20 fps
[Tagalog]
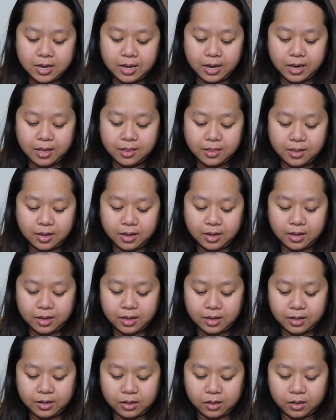And
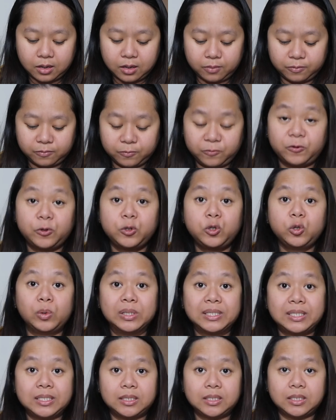then, um, for
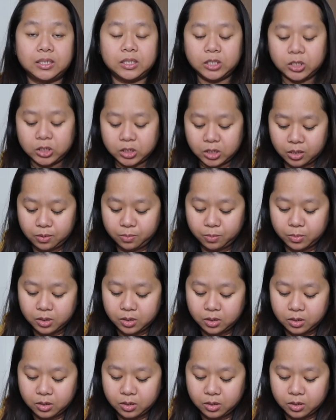dual citizenship,